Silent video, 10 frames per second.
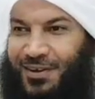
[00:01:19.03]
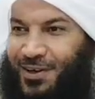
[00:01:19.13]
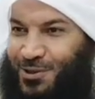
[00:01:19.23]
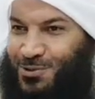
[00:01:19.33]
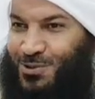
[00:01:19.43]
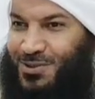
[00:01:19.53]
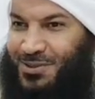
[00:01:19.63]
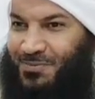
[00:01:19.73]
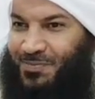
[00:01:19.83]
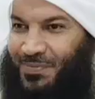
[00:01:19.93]
يجوز
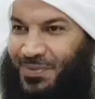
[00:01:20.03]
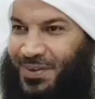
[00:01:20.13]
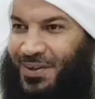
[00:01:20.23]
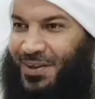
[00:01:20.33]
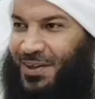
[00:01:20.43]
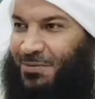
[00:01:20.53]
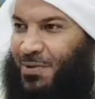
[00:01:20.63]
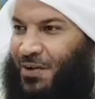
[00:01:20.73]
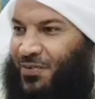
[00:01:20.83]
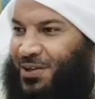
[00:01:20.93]

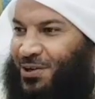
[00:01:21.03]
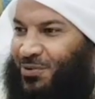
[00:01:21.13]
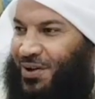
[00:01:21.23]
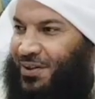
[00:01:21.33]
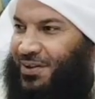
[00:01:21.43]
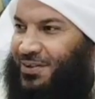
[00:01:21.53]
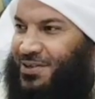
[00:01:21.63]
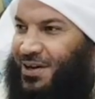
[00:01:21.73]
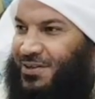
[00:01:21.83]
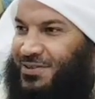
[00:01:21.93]
ما في حد يقول هذا
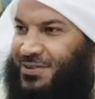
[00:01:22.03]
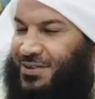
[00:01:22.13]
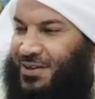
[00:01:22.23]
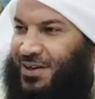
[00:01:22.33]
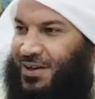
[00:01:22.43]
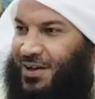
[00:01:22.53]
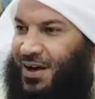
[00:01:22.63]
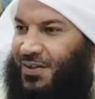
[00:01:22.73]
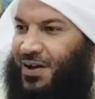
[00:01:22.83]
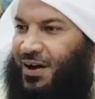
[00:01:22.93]
جائز
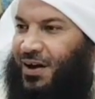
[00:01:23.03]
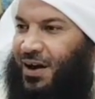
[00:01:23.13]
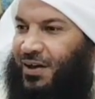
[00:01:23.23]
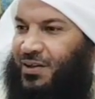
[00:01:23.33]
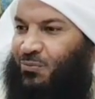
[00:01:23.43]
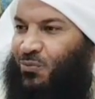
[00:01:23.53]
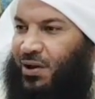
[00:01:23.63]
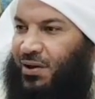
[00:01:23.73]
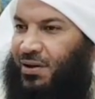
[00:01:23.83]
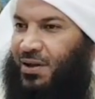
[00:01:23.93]
هذا أخذت
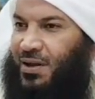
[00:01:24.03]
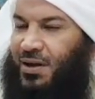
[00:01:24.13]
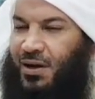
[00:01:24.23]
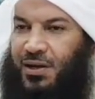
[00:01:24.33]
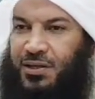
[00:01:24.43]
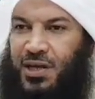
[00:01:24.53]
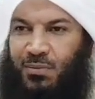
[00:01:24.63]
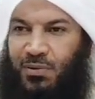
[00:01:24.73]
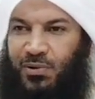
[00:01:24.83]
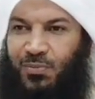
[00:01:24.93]
أموال
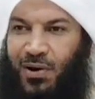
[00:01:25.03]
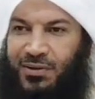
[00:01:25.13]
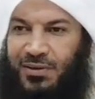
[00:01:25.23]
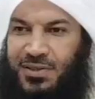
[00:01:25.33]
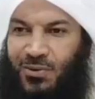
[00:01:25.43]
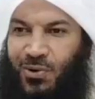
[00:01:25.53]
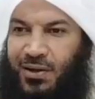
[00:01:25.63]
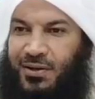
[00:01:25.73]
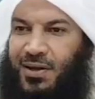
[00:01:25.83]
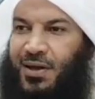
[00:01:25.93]
اليتامى بالباطل
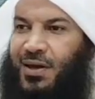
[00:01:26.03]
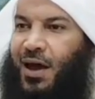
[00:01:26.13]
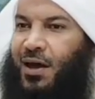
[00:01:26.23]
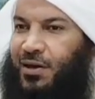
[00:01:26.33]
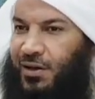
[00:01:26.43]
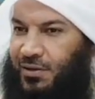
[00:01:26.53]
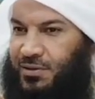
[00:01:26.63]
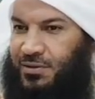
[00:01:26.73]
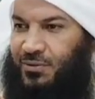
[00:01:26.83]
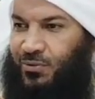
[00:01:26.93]
سواء
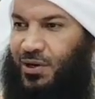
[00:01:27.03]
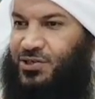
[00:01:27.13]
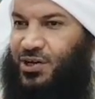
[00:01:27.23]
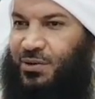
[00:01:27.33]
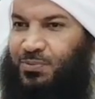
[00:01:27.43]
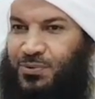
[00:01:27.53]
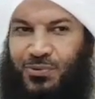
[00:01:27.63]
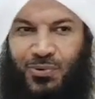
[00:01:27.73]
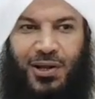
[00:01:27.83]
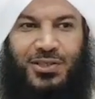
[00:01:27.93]
أكلت ولا شربت
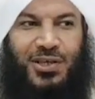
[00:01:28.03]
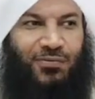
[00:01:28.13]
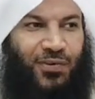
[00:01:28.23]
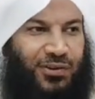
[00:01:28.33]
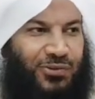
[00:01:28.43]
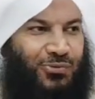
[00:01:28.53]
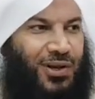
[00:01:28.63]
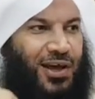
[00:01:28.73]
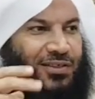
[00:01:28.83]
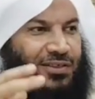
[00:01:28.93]
ولا سافرت
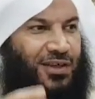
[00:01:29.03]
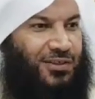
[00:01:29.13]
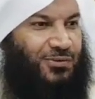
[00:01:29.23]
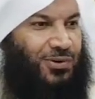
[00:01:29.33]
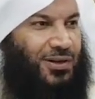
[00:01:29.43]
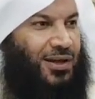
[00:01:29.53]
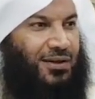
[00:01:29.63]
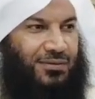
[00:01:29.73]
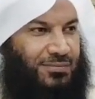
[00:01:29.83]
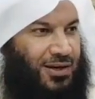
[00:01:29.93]
ولا أثثت ولا
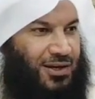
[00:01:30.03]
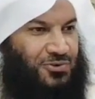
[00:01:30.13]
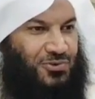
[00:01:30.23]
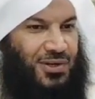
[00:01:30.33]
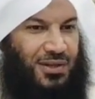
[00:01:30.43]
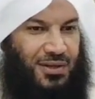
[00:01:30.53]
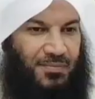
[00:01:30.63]
ما يجوز هذا